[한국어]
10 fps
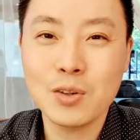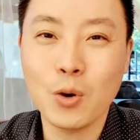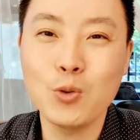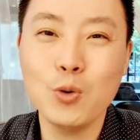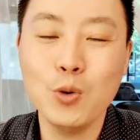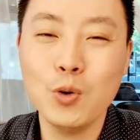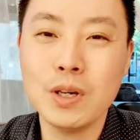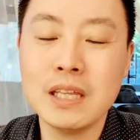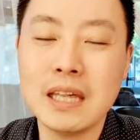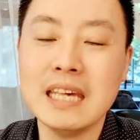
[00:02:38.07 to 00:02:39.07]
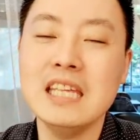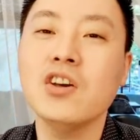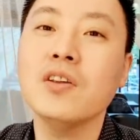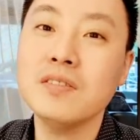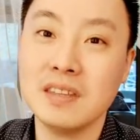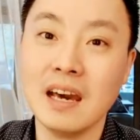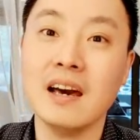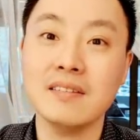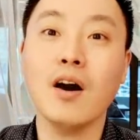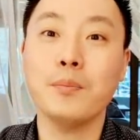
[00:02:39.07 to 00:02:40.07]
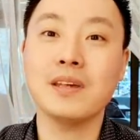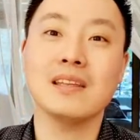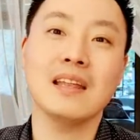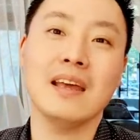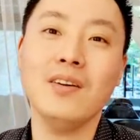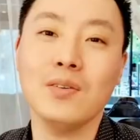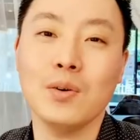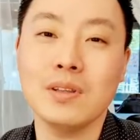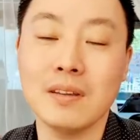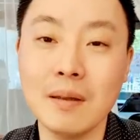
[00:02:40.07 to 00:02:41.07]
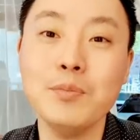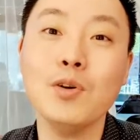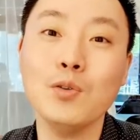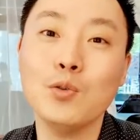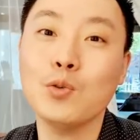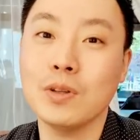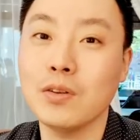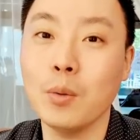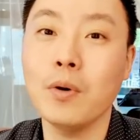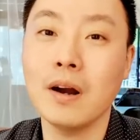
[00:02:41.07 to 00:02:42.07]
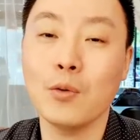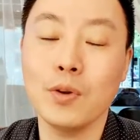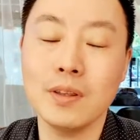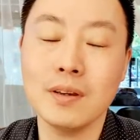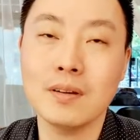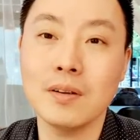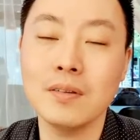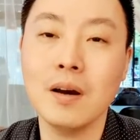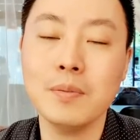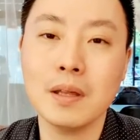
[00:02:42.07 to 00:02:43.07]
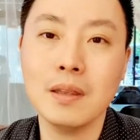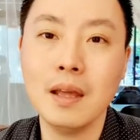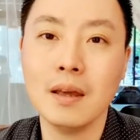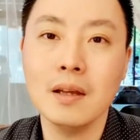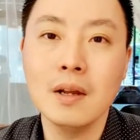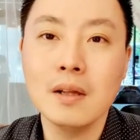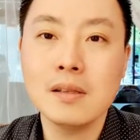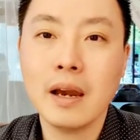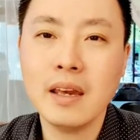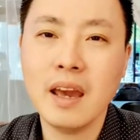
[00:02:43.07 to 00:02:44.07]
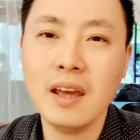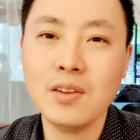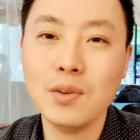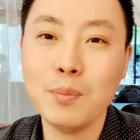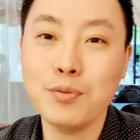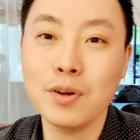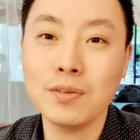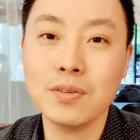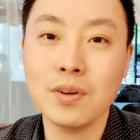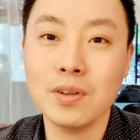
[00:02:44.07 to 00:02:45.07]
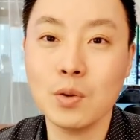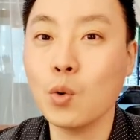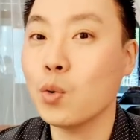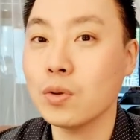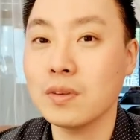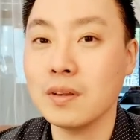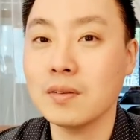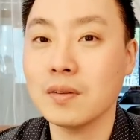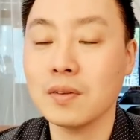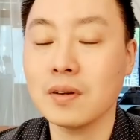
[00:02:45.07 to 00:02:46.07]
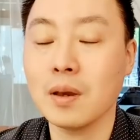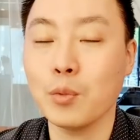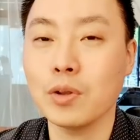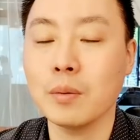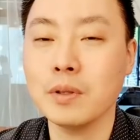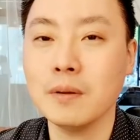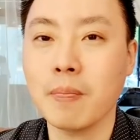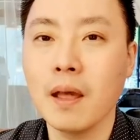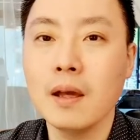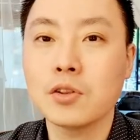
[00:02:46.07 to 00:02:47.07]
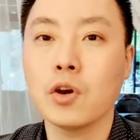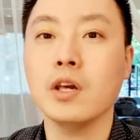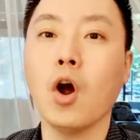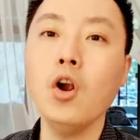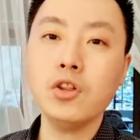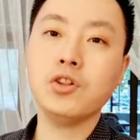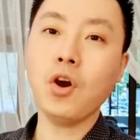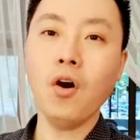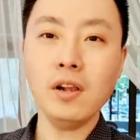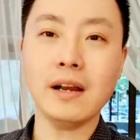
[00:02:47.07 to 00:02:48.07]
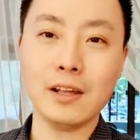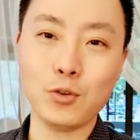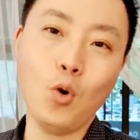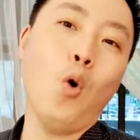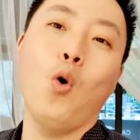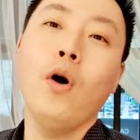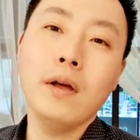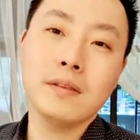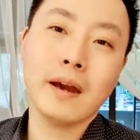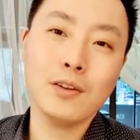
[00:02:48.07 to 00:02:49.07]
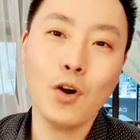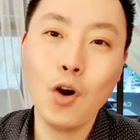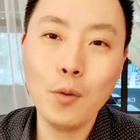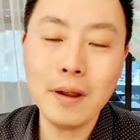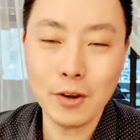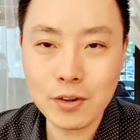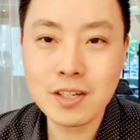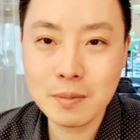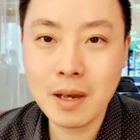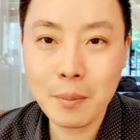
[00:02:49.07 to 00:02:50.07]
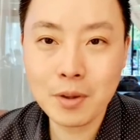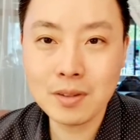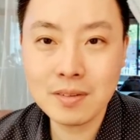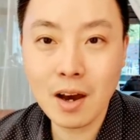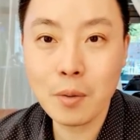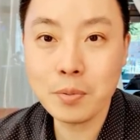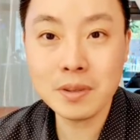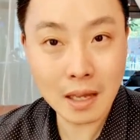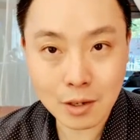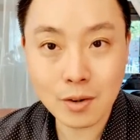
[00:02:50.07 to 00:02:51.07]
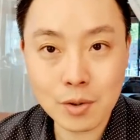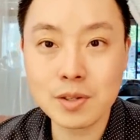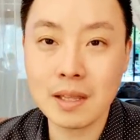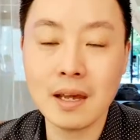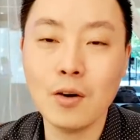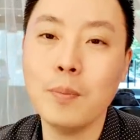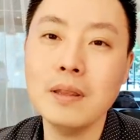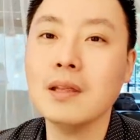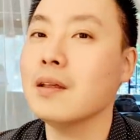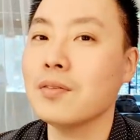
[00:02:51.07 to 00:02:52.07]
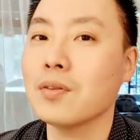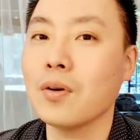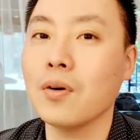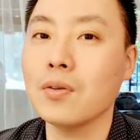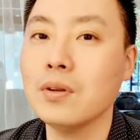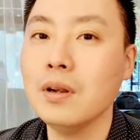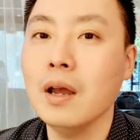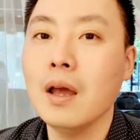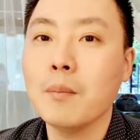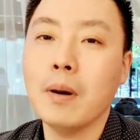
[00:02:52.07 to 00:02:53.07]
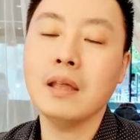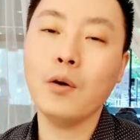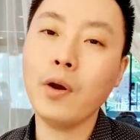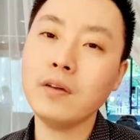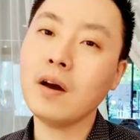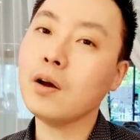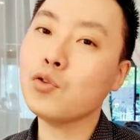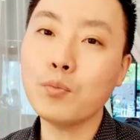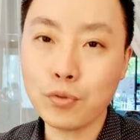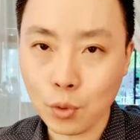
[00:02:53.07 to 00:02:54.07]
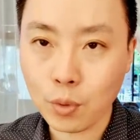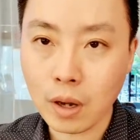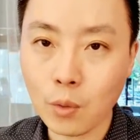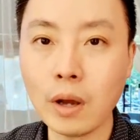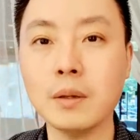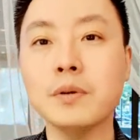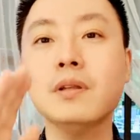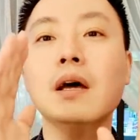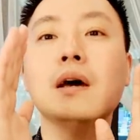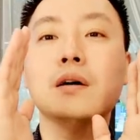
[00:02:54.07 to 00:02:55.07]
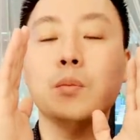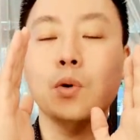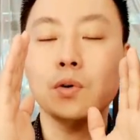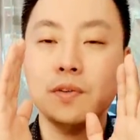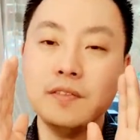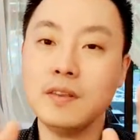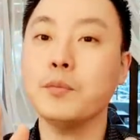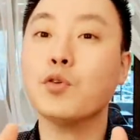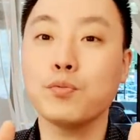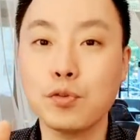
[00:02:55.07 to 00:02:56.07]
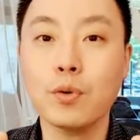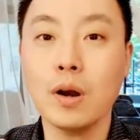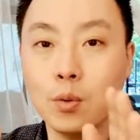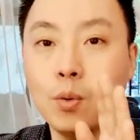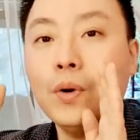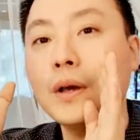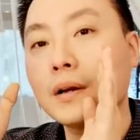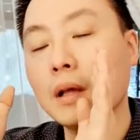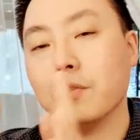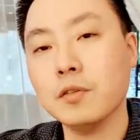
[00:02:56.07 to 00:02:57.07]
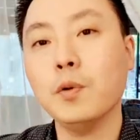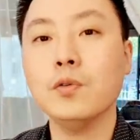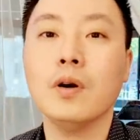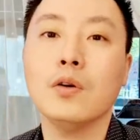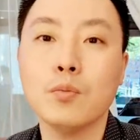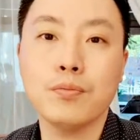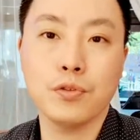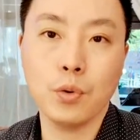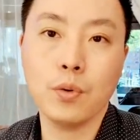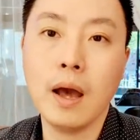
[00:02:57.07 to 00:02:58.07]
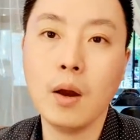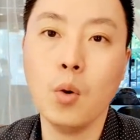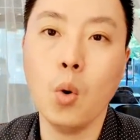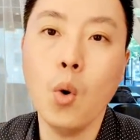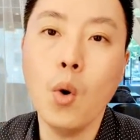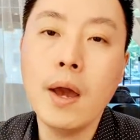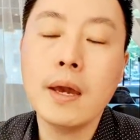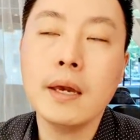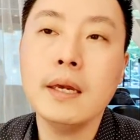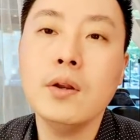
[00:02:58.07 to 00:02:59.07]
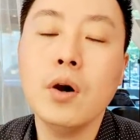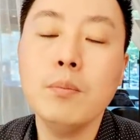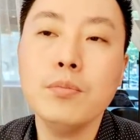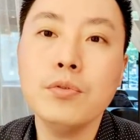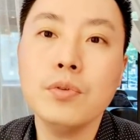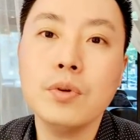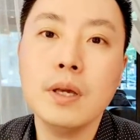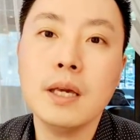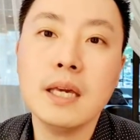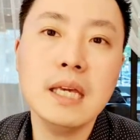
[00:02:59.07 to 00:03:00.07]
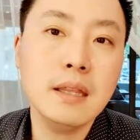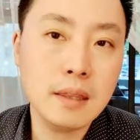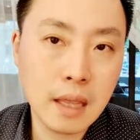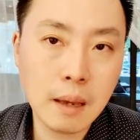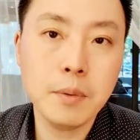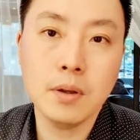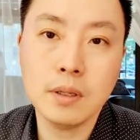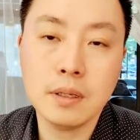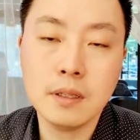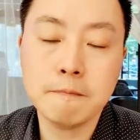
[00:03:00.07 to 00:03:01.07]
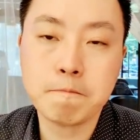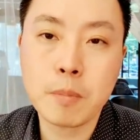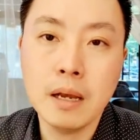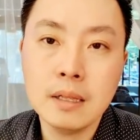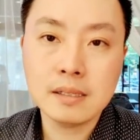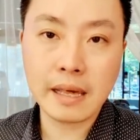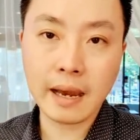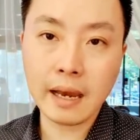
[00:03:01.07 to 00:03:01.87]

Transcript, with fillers: 저도 이제 2년차 사업자잖아요. 이제 3년으로 이제 넘어가고 있는 그런 사업자인데 제가 예전에 부렸었던 이런 것들이 있었어요. 그게 뭐냐면은 저의 열정을 가지고 제가 정말 열심히 하면은 사업은 다 될 것이다라고 판단했었던 것들. 만약 회사가 좀 부족하고 아니면 뭐 시스템이 좀 부족하고 그다음 스폰서가 좀 부족하고 이런 분들이 있다면은 제가